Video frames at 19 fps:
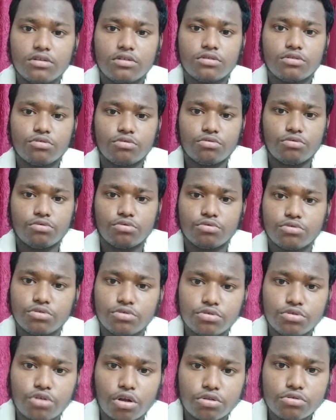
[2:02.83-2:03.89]
তো
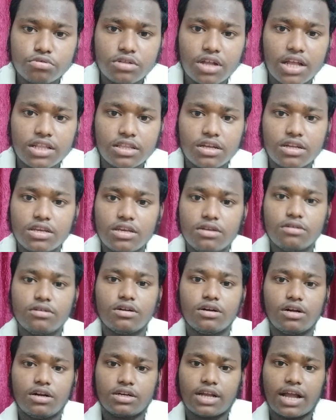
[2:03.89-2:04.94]
যত তাড়াতাড়ি
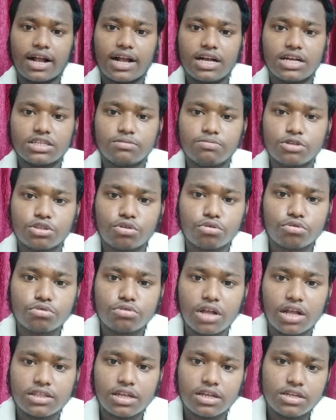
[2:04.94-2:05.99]
টাকা আসবে তত
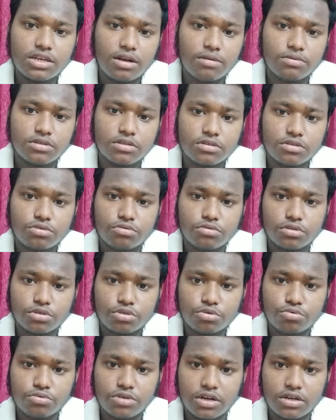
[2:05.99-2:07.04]
তাড়াতাড়ি আমাদের
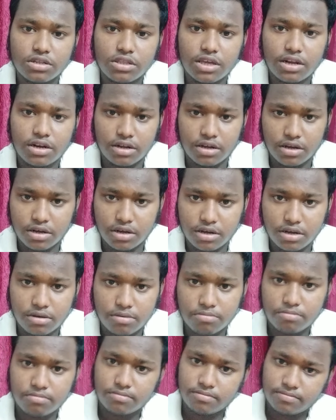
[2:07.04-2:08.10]
স্টুডেন্টদের
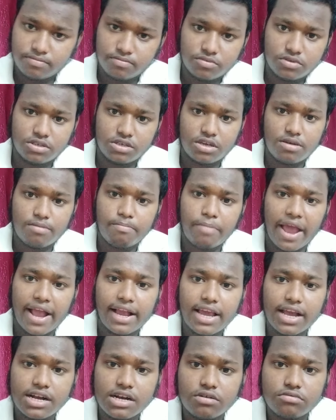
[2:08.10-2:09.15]
যে ব্যাংক
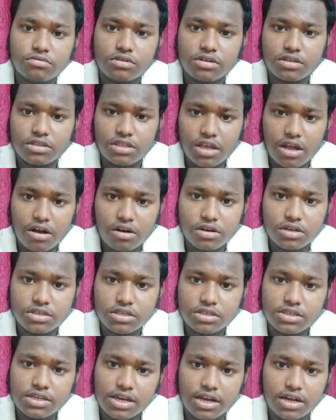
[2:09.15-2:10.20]
অ্যাকাউন্ট দেওয়া
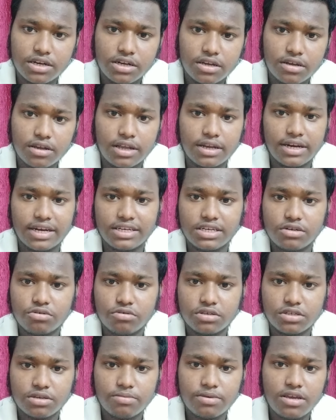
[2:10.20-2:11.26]
হয়েছে সেখানে ক্রেডিট
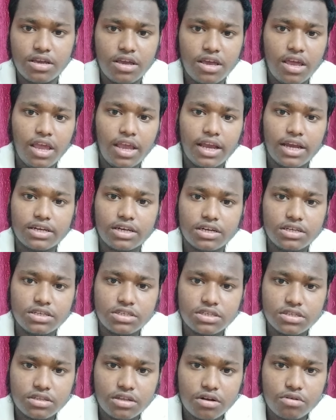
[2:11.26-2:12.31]
হয়ে যাবে এটা নিয়ে
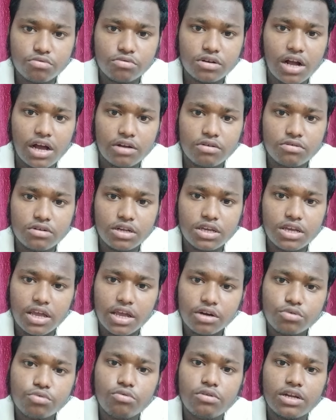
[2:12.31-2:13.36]
চিন্তার কোনো কারণ নেই
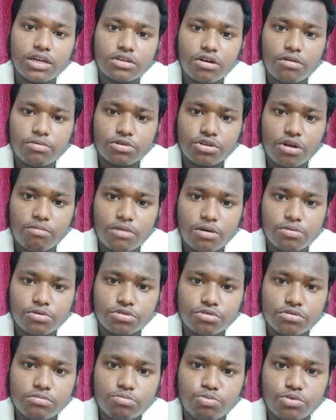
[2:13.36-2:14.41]
একটু লেট হবে
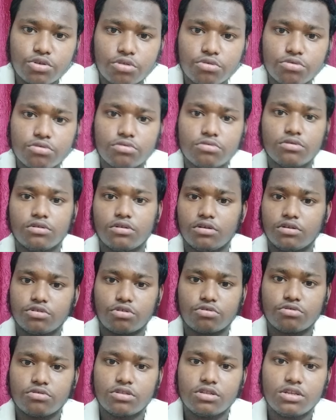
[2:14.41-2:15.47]
সম্ভবত যত
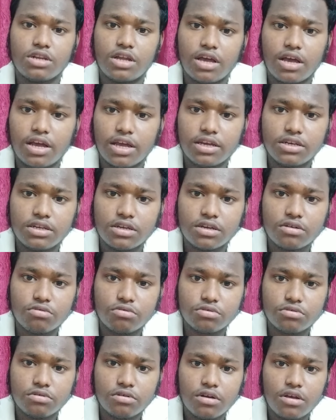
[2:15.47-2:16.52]
যতদিন না এই নিয়ে কোনো